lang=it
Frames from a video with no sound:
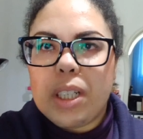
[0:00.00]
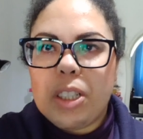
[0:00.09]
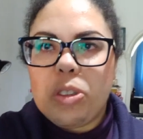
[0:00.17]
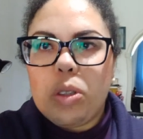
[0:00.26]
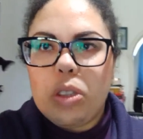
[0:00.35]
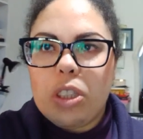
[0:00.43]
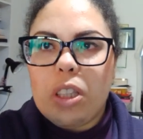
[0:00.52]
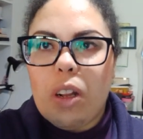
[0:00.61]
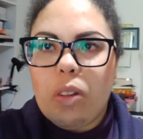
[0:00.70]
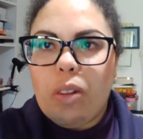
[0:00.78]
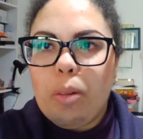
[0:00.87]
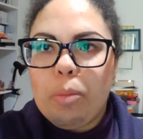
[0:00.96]
perché sto
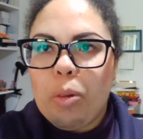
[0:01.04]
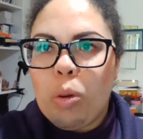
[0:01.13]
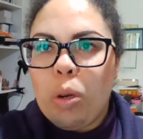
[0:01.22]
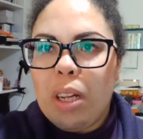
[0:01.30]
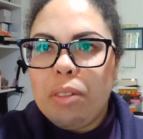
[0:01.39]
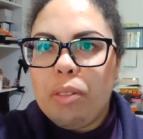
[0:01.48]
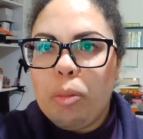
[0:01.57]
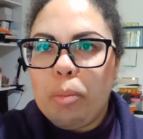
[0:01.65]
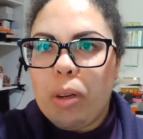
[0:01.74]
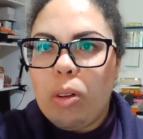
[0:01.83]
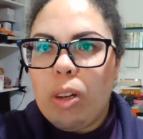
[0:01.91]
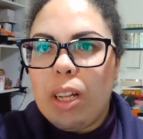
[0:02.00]
registrando non più con l'iPhone
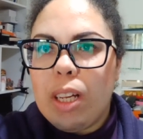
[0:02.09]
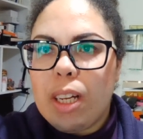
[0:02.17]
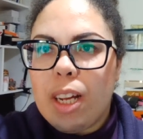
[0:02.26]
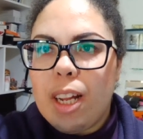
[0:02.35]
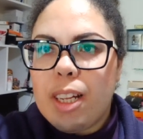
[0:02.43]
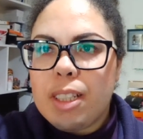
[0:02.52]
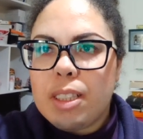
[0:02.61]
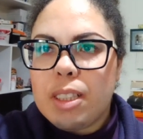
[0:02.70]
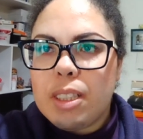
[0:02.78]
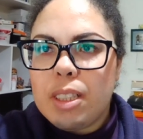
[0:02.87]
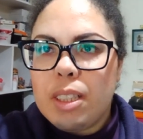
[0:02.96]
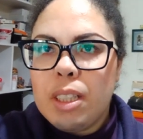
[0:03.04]
ma con la
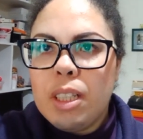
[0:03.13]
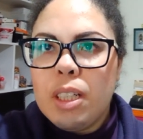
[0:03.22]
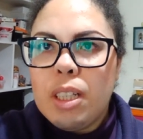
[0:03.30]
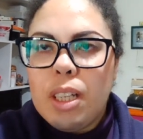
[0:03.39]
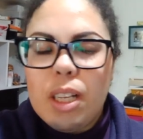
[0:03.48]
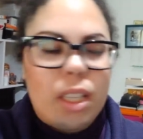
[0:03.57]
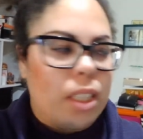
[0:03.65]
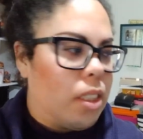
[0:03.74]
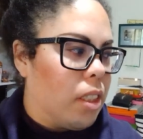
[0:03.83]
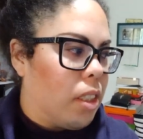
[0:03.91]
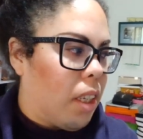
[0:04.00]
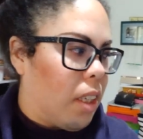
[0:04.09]
Galaxy
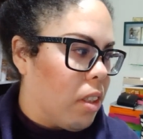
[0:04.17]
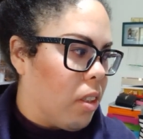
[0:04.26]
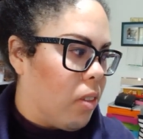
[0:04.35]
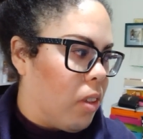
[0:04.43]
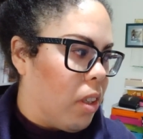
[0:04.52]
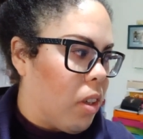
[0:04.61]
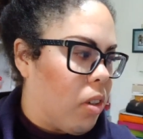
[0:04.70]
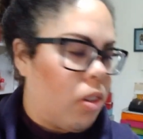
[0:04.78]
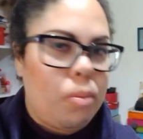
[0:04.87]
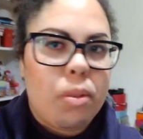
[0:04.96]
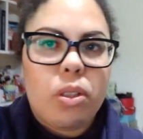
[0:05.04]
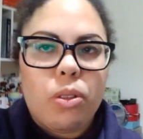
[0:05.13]
S3 se non erro
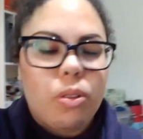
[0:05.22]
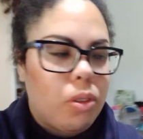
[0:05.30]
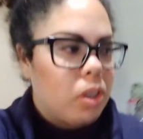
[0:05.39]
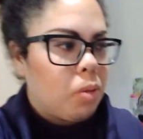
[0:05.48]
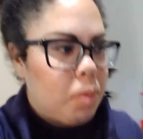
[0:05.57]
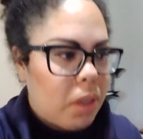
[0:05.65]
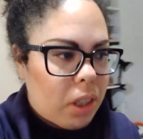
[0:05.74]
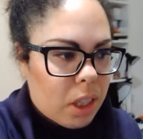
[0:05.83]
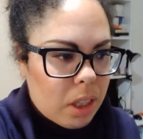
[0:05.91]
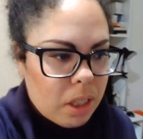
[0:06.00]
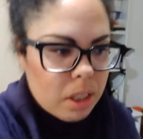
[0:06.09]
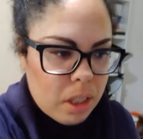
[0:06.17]
non mi ricordo aspettate
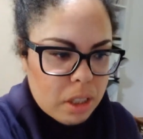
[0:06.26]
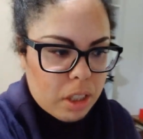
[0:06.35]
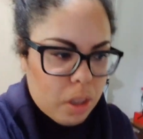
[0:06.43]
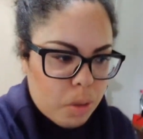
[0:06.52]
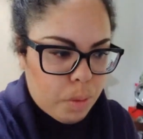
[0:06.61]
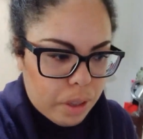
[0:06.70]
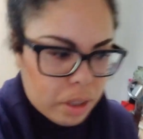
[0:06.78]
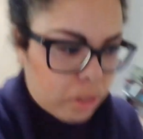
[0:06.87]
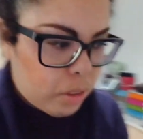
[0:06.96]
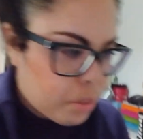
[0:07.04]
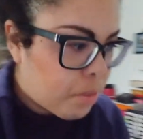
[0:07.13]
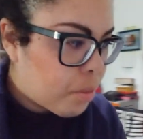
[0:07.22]
che, che
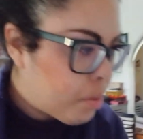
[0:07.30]
guardo